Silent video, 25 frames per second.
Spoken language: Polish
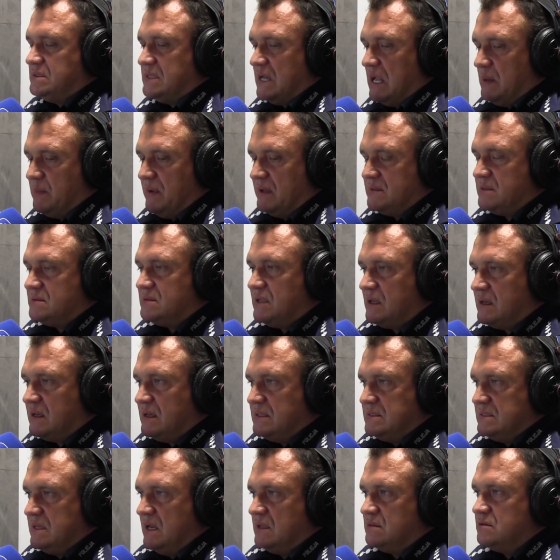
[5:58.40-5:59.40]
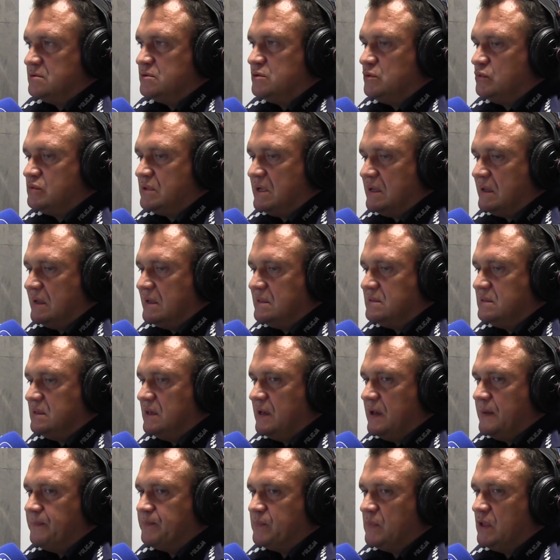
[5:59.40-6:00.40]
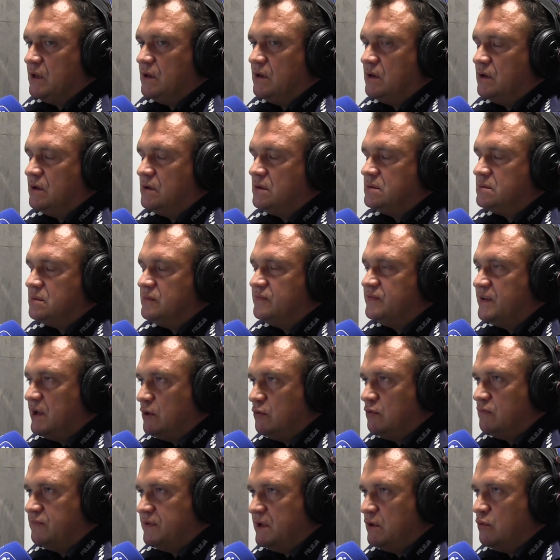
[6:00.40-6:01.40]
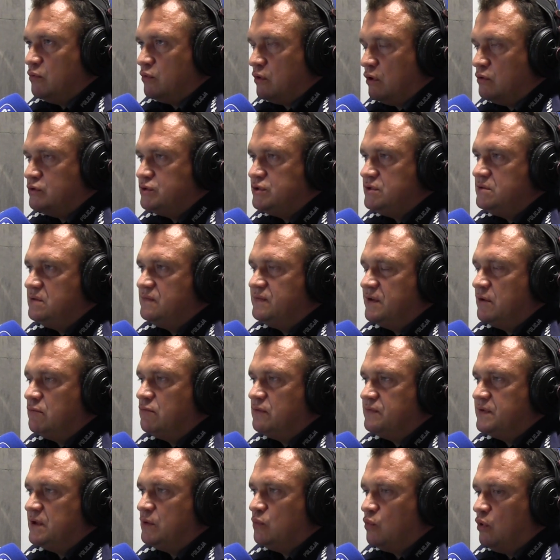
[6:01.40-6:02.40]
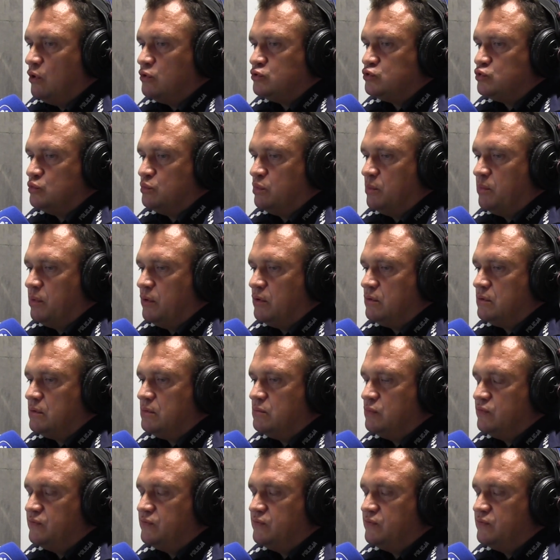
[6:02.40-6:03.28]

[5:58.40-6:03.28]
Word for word: Dramat, tragedia. To są tragedie e, wielu, wielu rodzin, wielu, wielu osób, bo